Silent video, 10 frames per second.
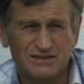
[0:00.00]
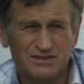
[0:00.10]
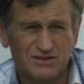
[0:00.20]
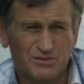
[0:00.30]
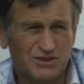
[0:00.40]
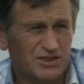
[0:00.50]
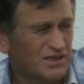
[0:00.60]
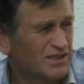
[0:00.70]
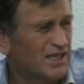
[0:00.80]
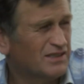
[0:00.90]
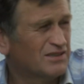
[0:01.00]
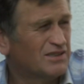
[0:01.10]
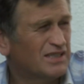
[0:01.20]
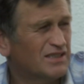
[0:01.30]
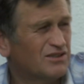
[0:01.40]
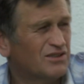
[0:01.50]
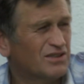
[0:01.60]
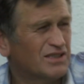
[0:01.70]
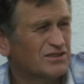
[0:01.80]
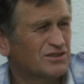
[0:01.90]
No może na, na ten
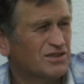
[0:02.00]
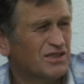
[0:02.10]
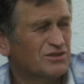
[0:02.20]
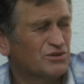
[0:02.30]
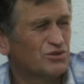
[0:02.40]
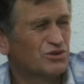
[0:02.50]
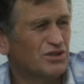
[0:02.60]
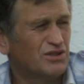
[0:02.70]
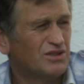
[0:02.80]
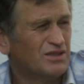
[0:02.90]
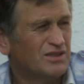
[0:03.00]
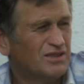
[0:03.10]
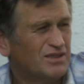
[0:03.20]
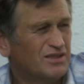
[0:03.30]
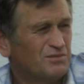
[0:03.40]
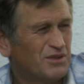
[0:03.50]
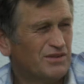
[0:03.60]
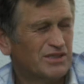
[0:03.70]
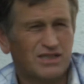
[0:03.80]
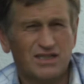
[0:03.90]
okres to nie jest dużo,
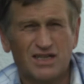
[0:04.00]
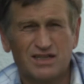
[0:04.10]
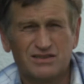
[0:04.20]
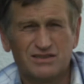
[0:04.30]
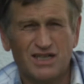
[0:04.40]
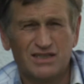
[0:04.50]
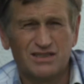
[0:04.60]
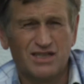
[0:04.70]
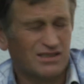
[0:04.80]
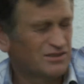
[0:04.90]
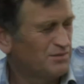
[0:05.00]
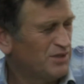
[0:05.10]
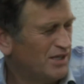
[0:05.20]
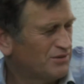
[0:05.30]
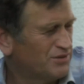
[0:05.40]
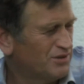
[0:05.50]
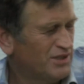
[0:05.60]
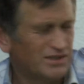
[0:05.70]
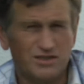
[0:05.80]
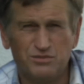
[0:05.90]
ponieważ ja tak sadzę jak ziemniaków to
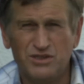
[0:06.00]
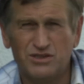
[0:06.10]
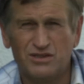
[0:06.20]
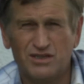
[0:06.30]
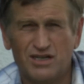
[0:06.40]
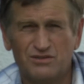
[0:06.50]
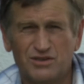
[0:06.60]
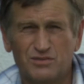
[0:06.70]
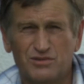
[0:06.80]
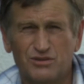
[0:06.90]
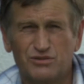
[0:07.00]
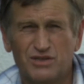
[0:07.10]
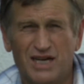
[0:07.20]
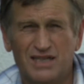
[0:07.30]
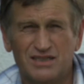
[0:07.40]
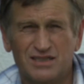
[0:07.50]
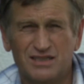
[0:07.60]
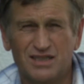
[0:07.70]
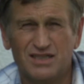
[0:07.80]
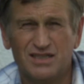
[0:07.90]
więcej 50 arów, żeby to już dla nich,
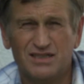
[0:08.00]
nie?